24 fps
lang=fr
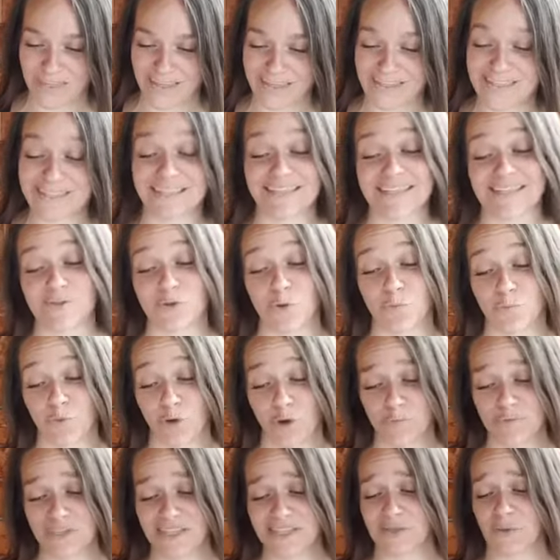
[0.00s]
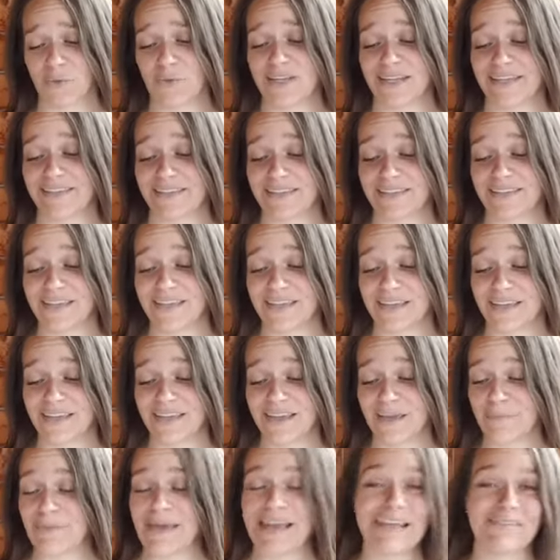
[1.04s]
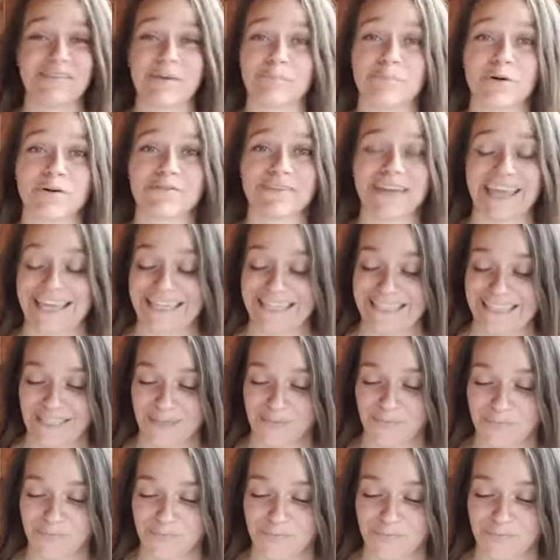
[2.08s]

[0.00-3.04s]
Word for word: C'était son premier saut de l'été, puis elle n'avait pas freiné.